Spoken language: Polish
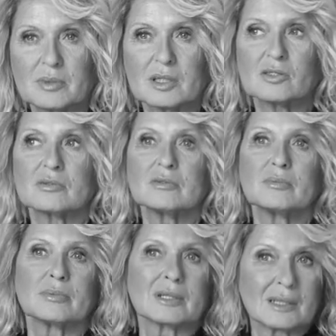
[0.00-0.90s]
miejscu,
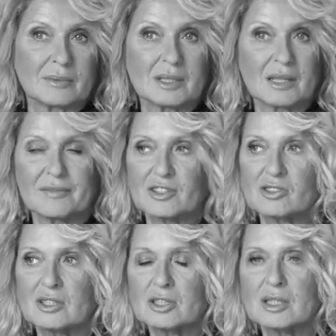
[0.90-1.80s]
bo była dla mnie
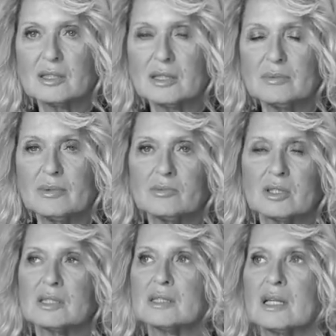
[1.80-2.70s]
najważniejsza. A teraz mam
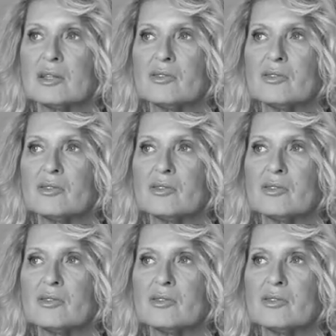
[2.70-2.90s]
czas na